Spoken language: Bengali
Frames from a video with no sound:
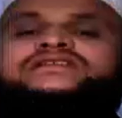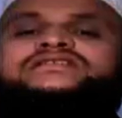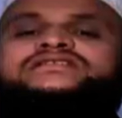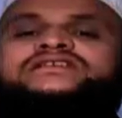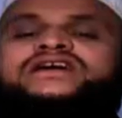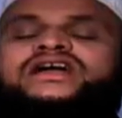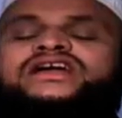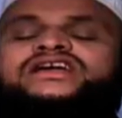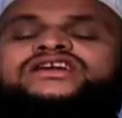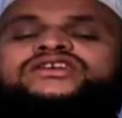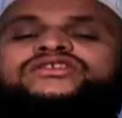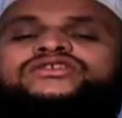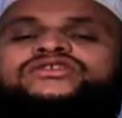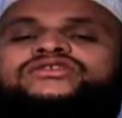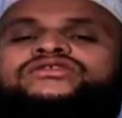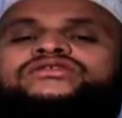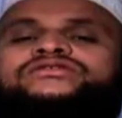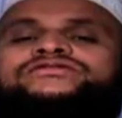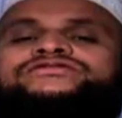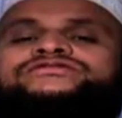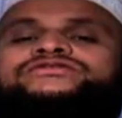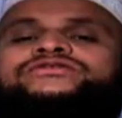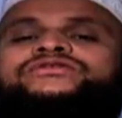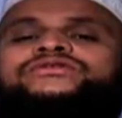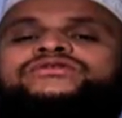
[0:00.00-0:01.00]
এইটাই
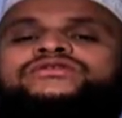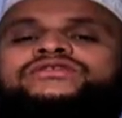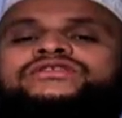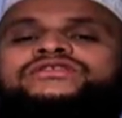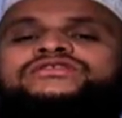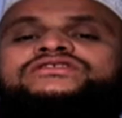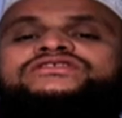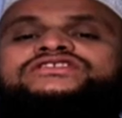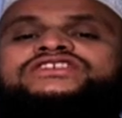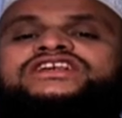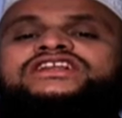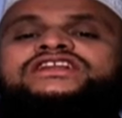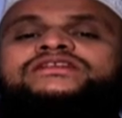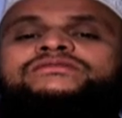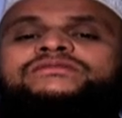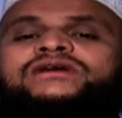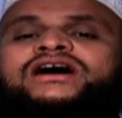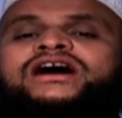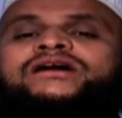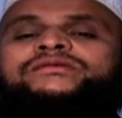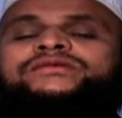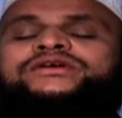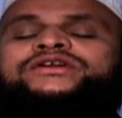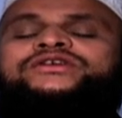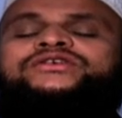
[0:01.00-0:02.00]
হলো ফুল
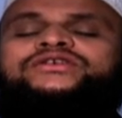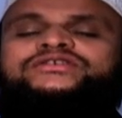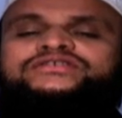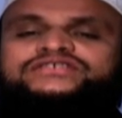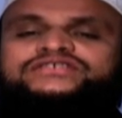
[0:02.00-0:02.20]
জিলবাবের